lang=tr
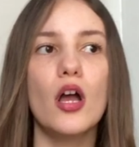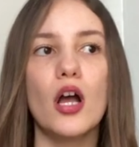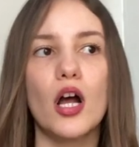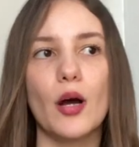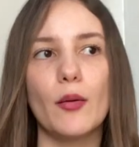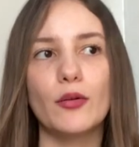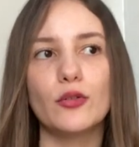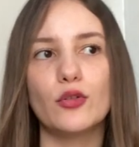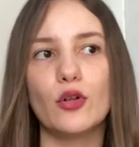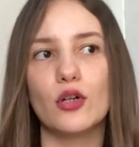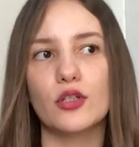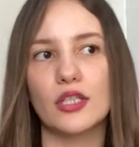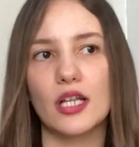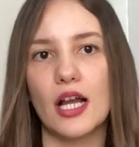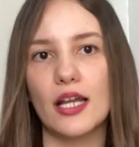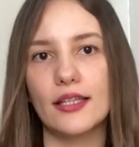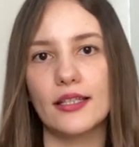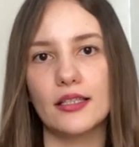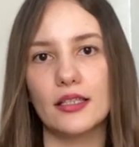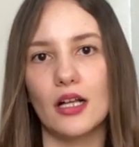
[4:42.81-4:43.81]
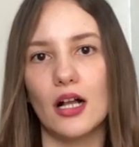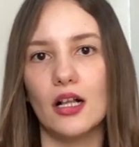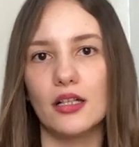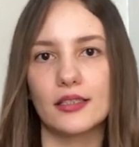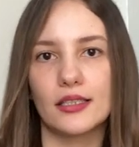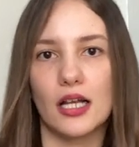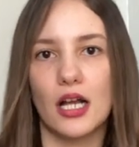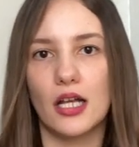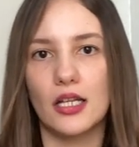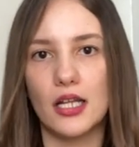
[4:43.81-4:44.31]
Ama 4 ay
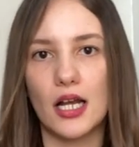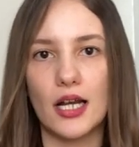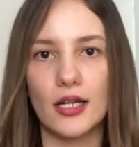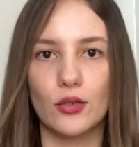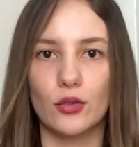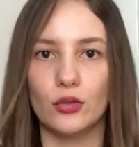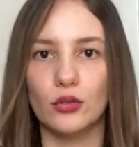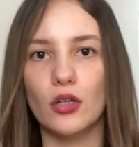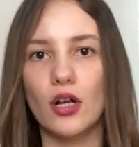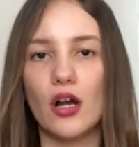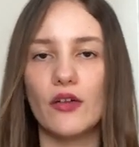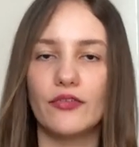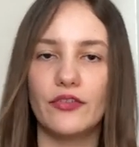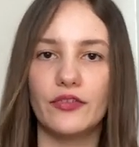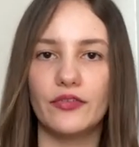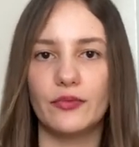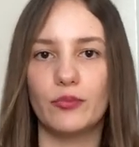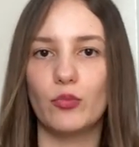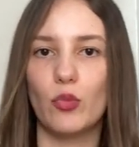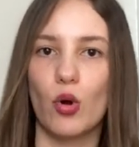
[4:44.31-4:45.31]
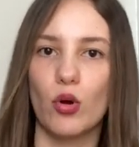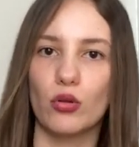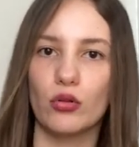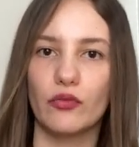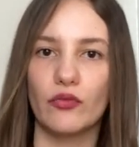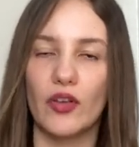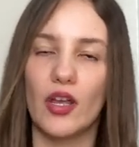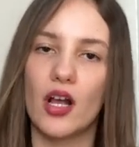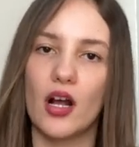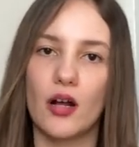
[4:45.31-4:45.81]
6 aylar da oluyor. Hafif
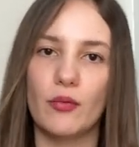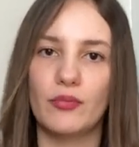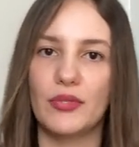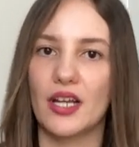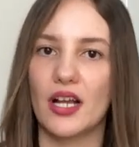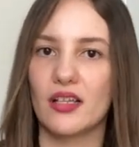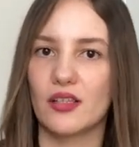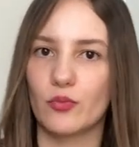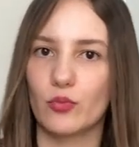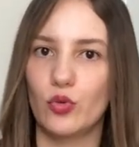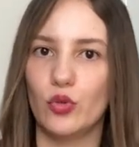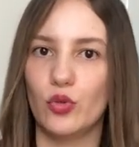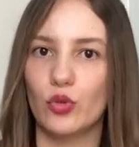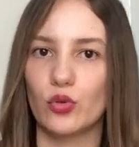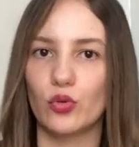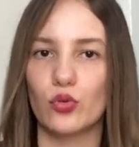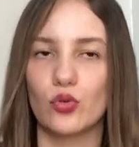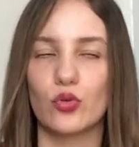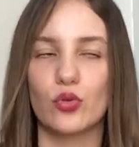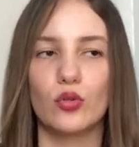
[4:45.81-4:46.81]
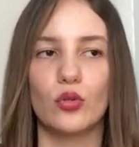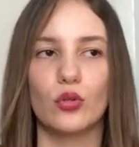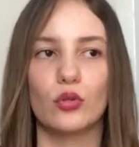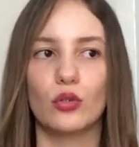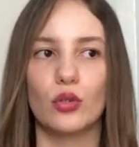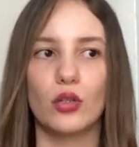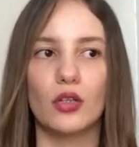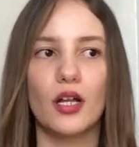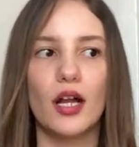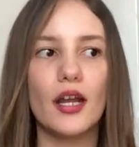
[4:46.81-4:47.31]
bol veya biraz büyük uzun
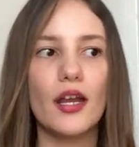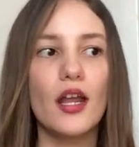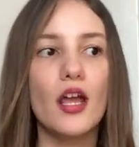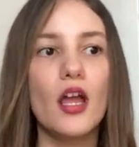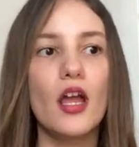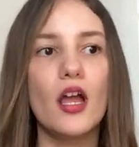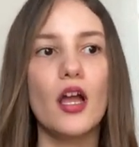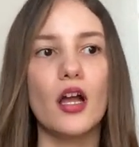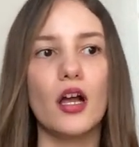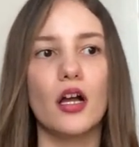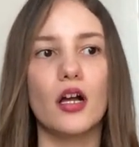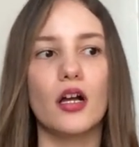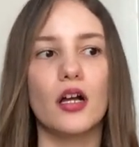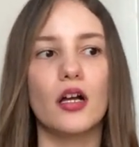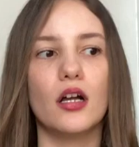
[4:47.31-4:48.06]
oluyorlar. Ee,